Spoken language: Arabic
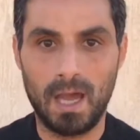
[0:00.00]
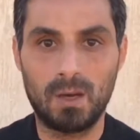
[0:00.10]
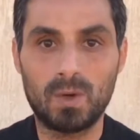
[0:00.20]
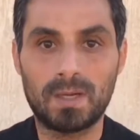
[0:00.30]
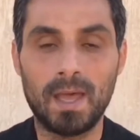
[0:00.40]

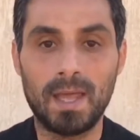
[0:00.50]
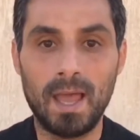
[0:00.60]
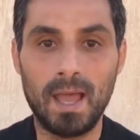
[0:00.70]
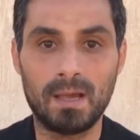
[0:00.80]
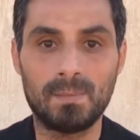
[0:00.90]
الوكالة
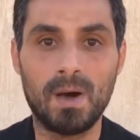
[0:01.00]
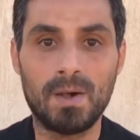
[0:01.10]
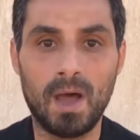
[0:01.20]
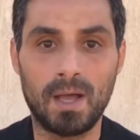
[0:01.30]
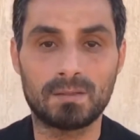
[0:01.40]

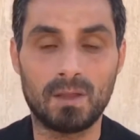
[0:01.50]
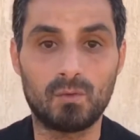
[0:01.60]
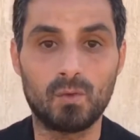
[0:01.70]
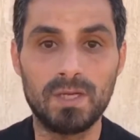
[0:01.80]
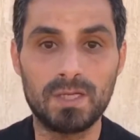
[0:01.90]
عبارة عن
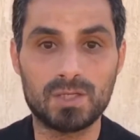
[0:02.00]
تفويض